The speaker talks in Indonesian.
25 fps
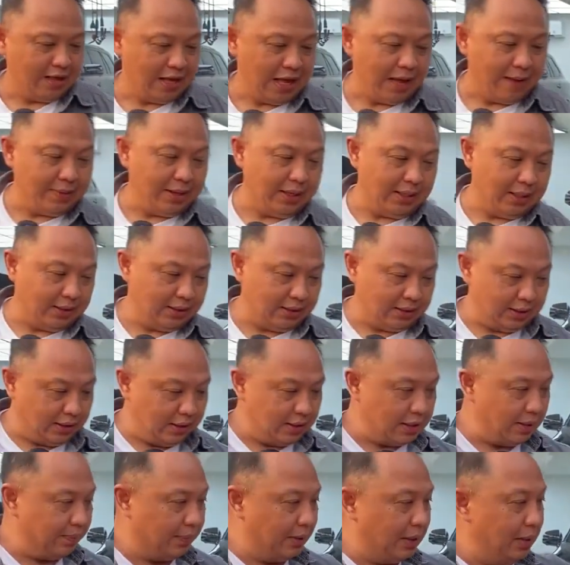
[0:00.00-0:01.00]
Aman,
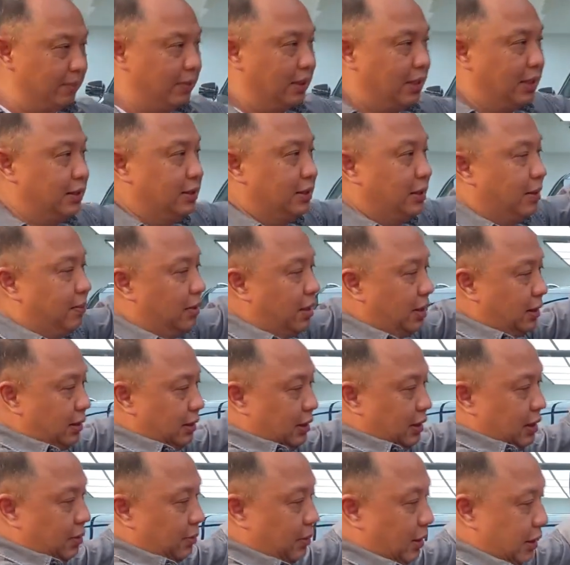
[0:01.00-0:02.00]
tidak pernah bekas tabrak,
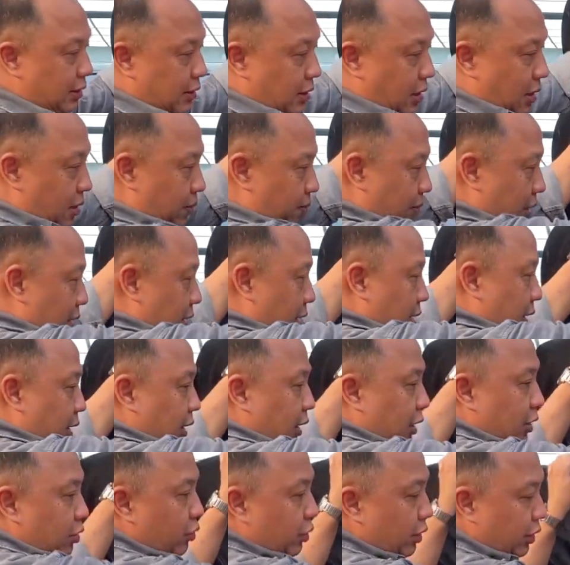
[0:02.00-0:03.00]
tidak bekas banjir.
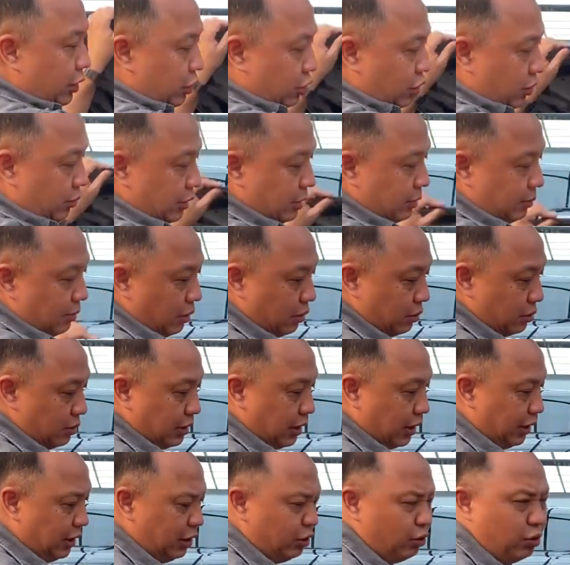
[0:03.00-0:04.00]
Hidroliknya juga masih bagus.
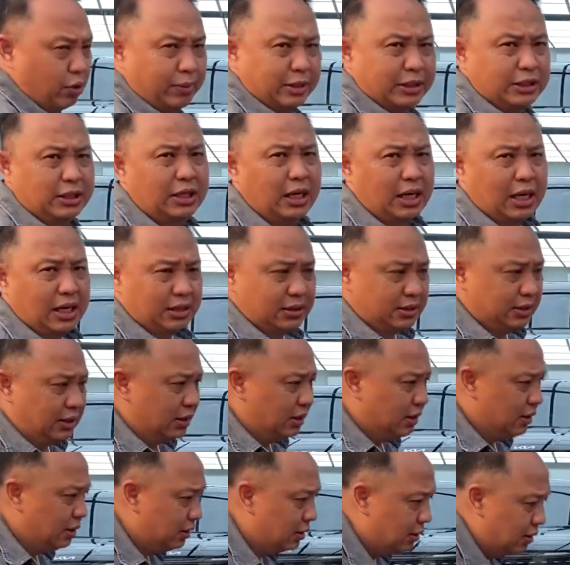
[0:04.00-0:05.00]
Dan ini juga masih garansi.
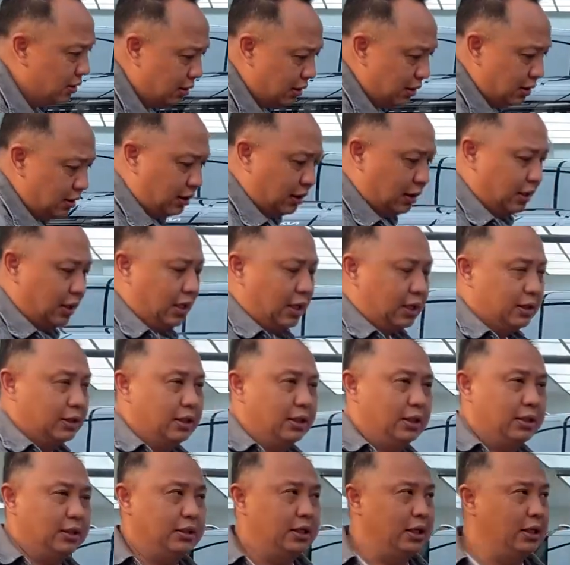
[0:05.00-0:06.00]
Tenang
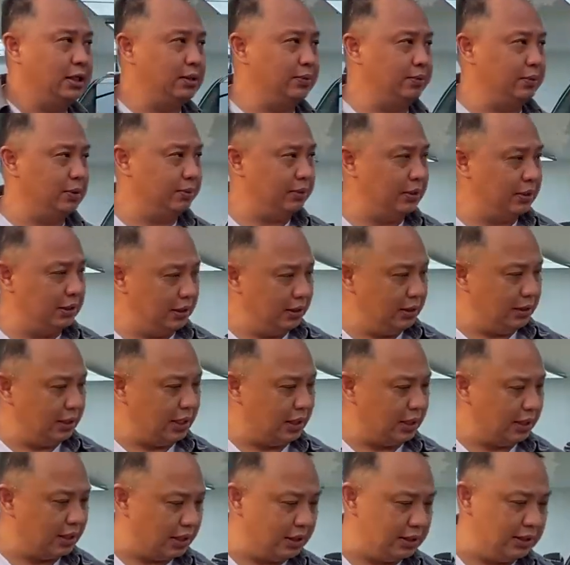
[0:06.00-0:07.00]
aja. Jadi teman-teman, ini
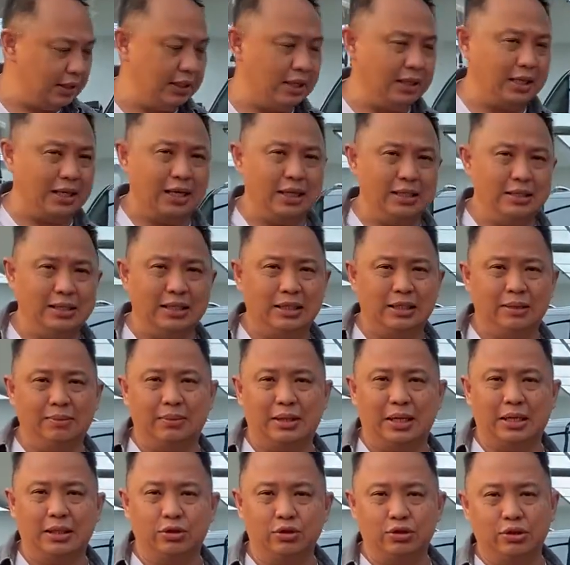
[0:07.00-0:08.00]
harganya hanya
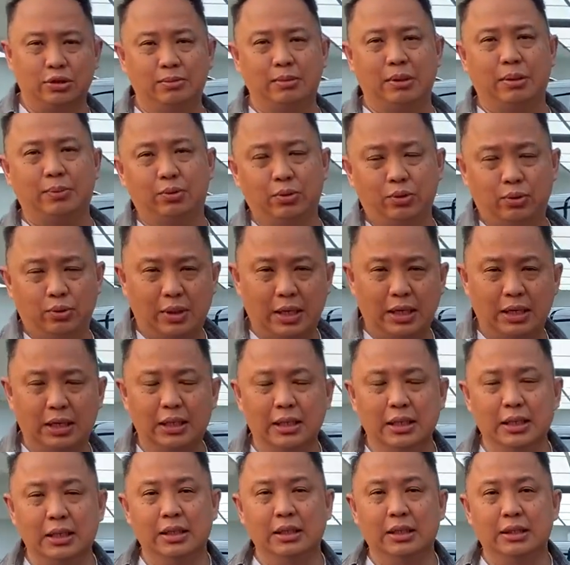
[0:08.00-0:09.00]
650-an.
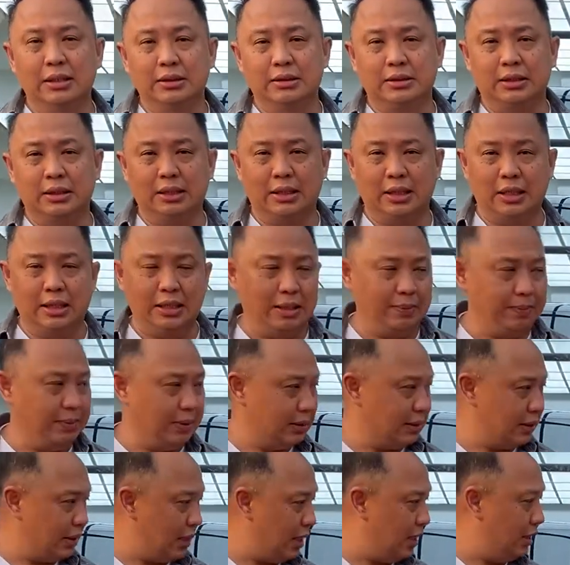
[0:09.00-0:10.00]
Segera
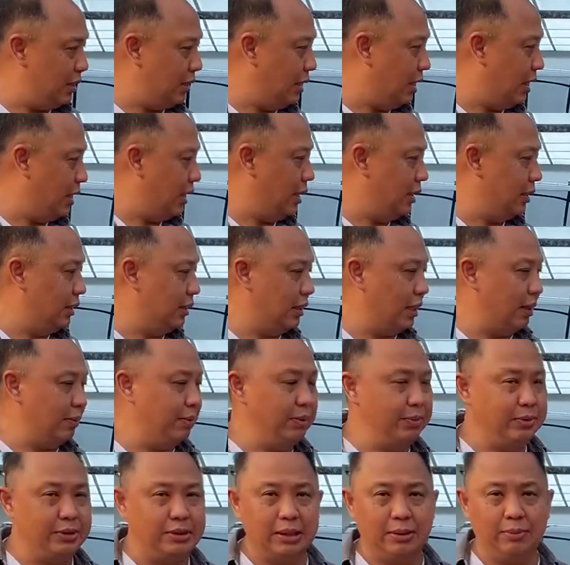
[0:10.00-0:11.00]
dapatkan dan
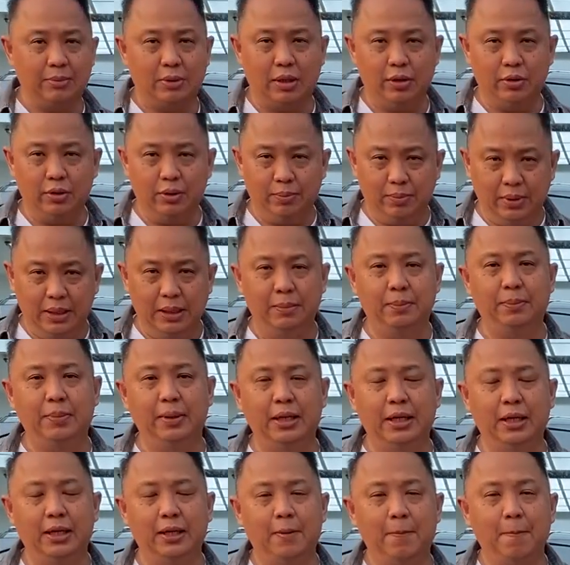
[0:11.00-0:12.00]
kami bisa melalui
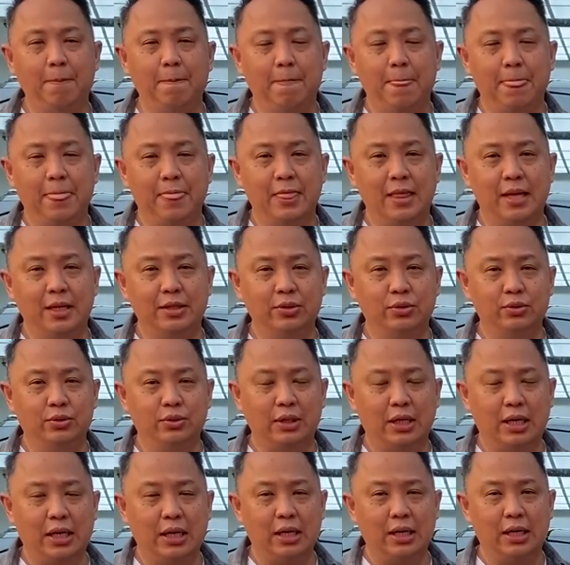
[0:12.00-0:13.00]
Blibli dan
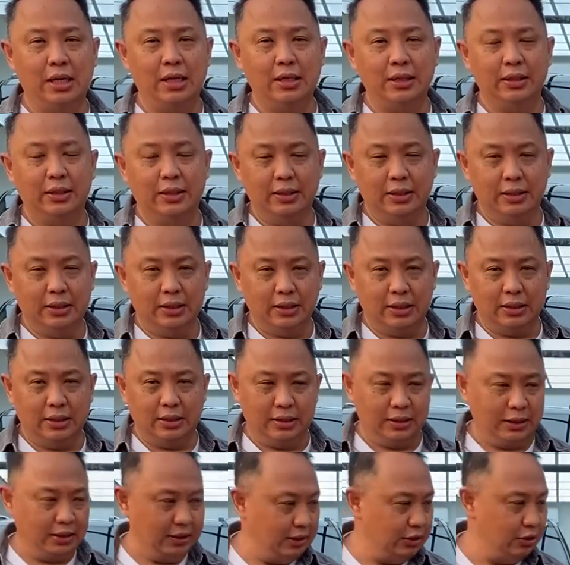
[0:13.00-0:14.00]
juga
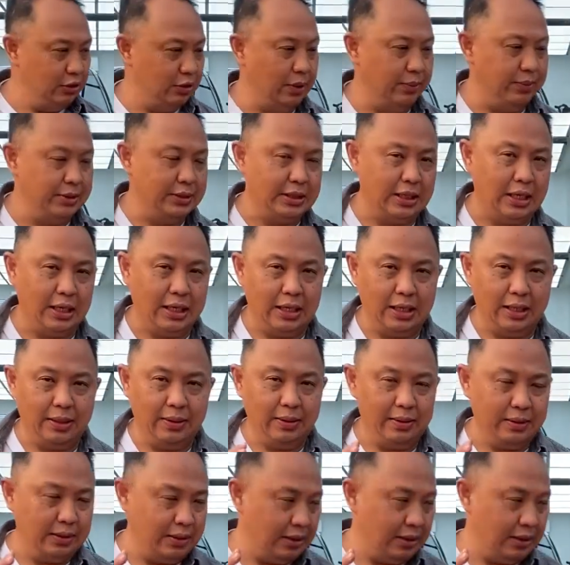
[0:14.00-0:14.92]
uh, ini juga bisa